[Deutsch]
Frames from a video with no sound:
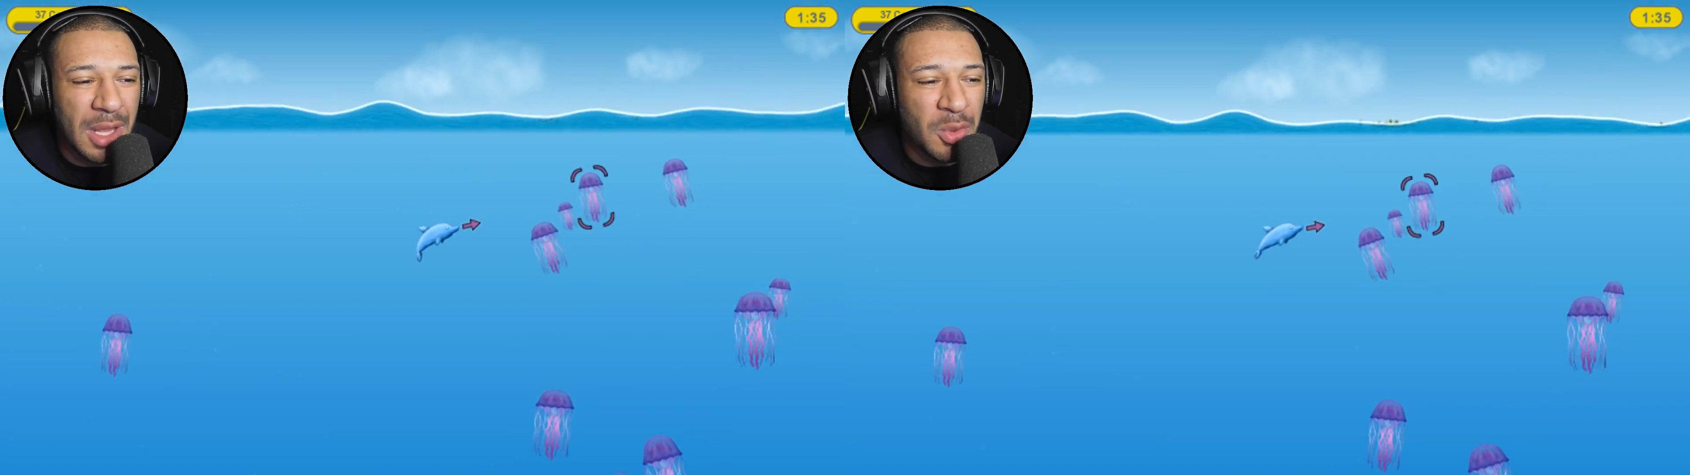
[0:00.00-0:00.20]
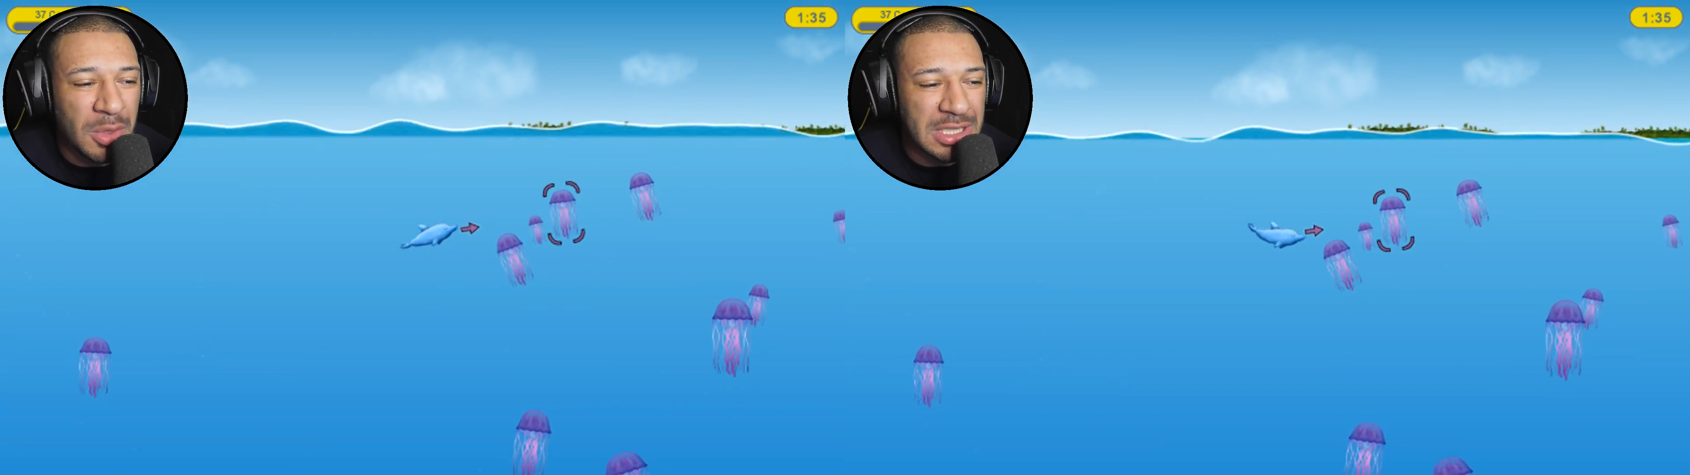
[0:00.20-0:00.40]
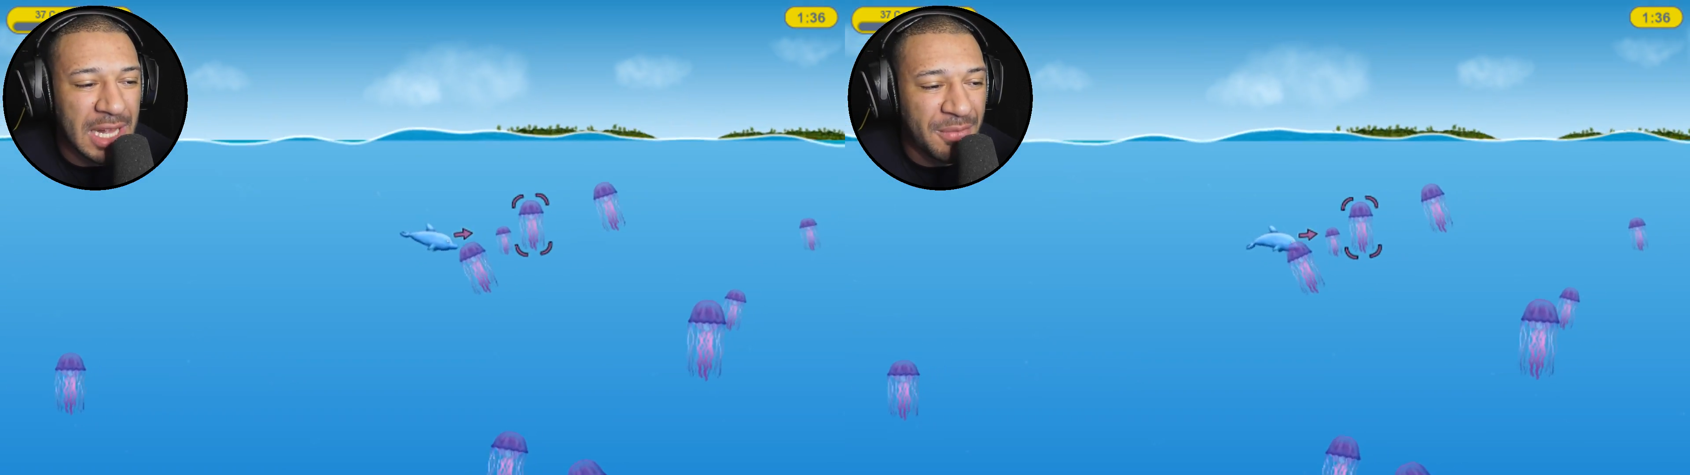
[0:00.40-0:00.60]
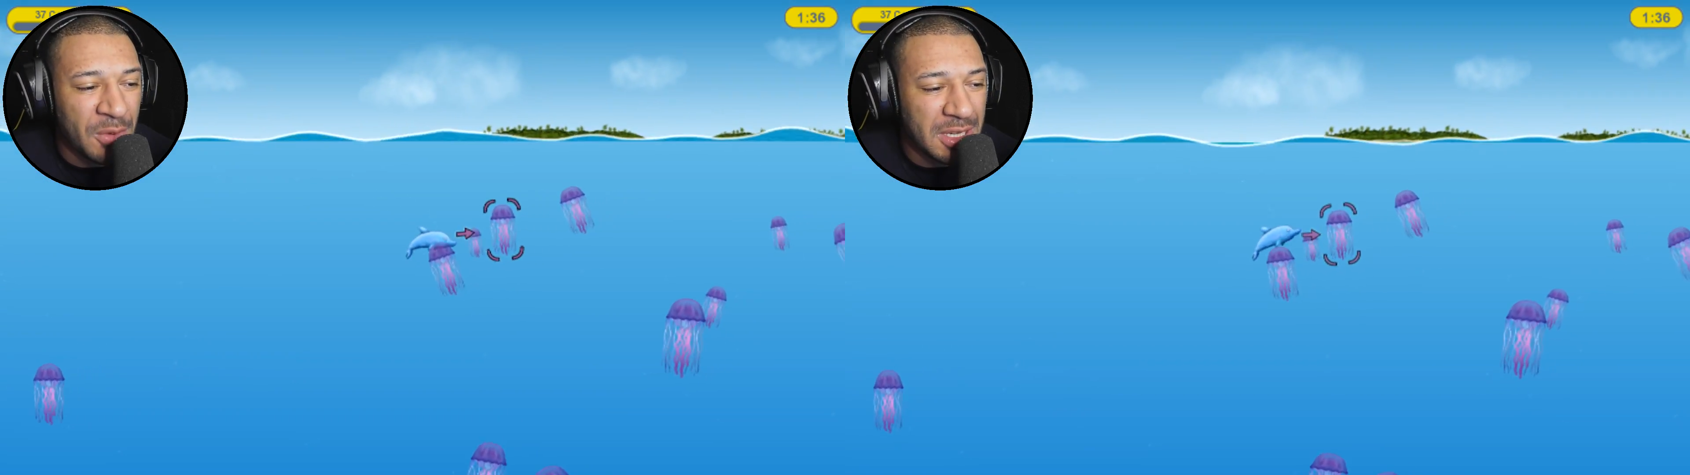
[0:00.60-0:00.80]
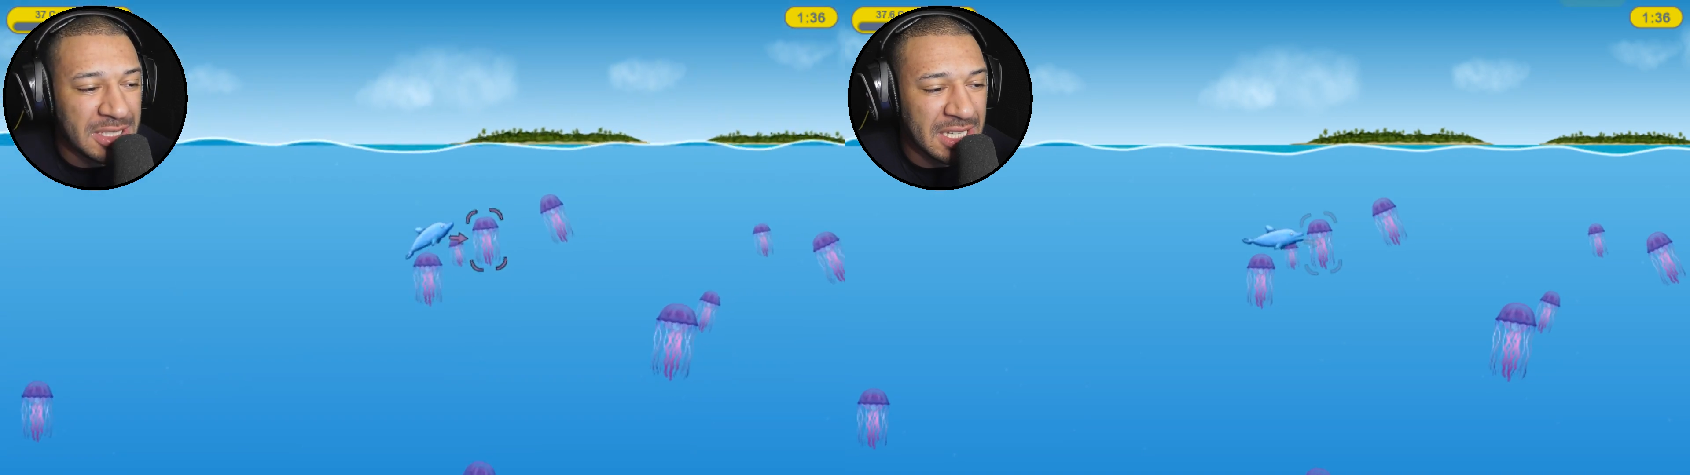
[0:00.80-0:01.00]
dann tut es halt
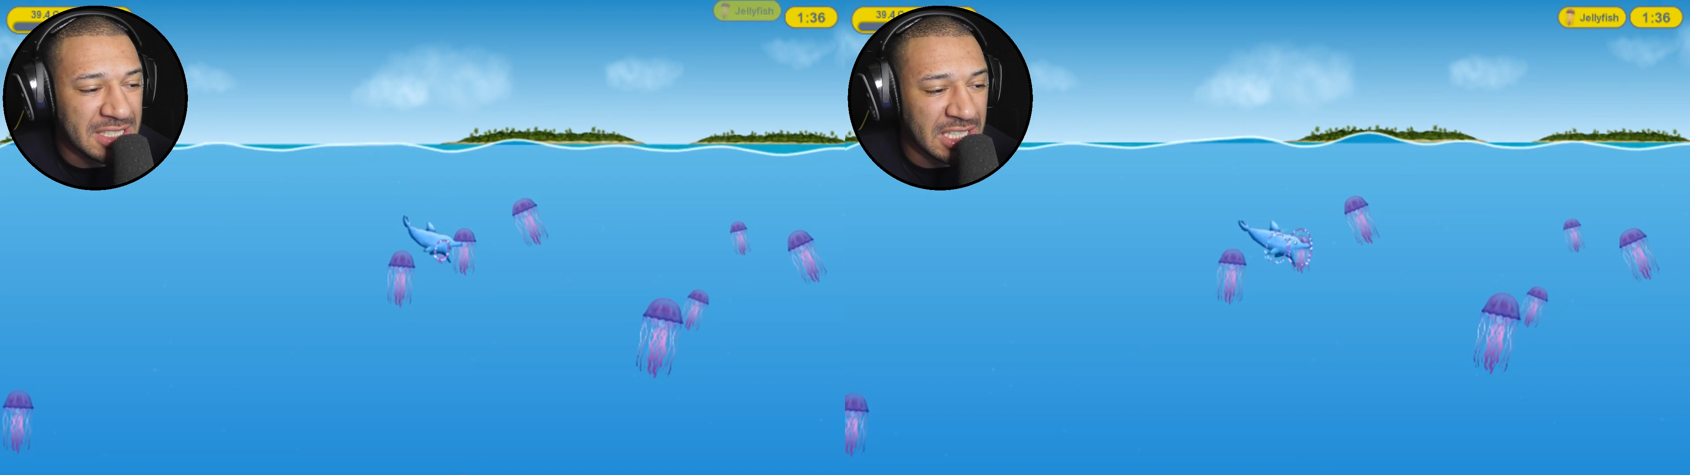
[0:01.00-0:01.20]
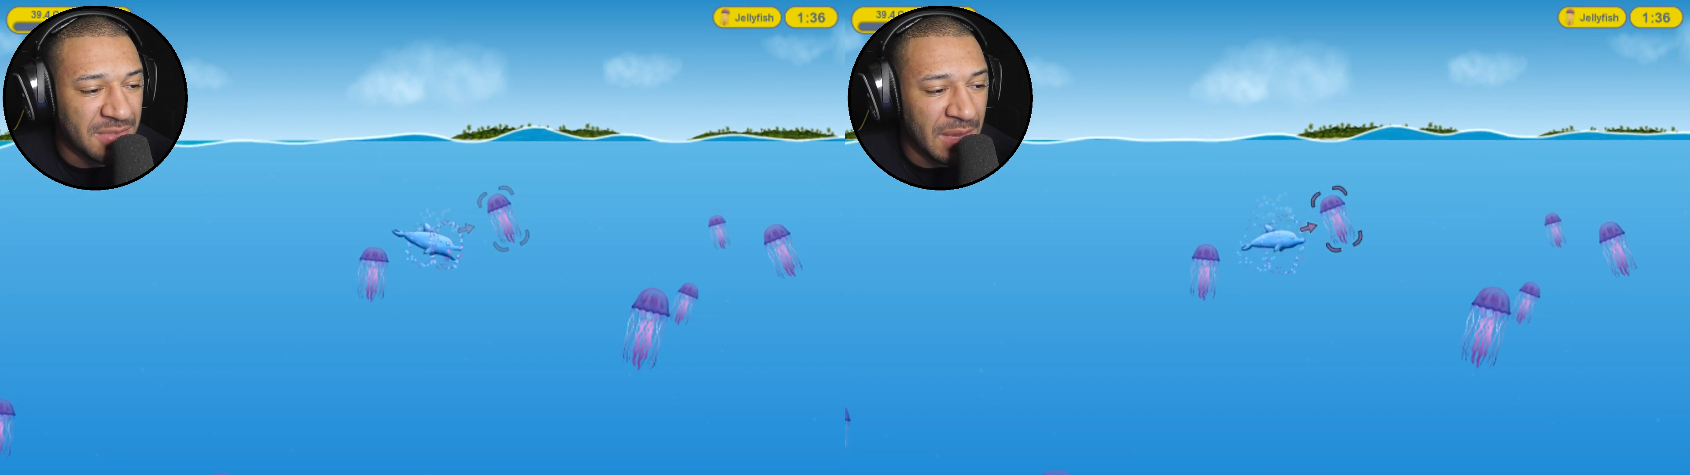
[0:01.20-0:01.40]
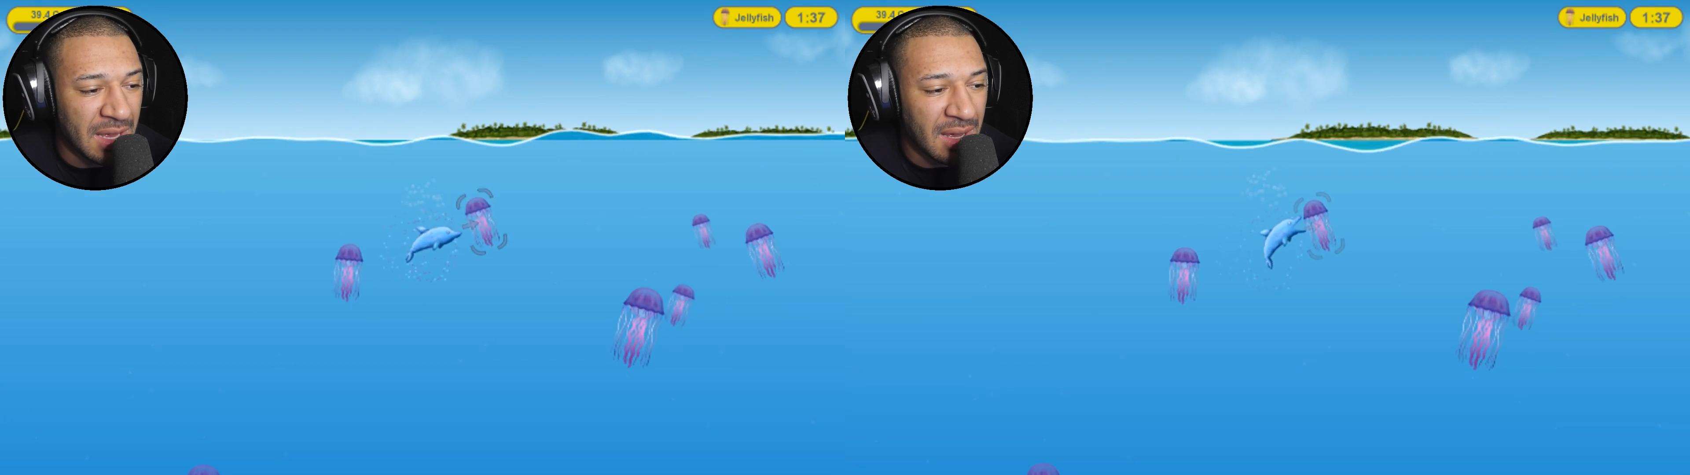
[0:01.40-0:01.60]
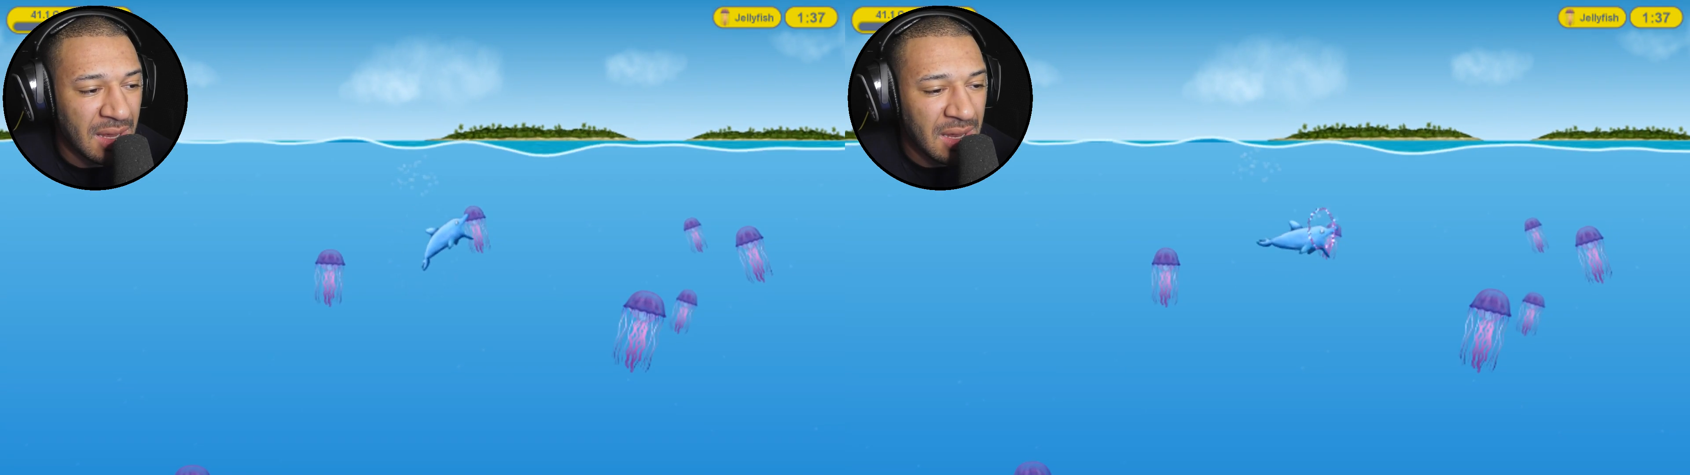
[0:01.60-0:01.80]
wirklich richtig weh.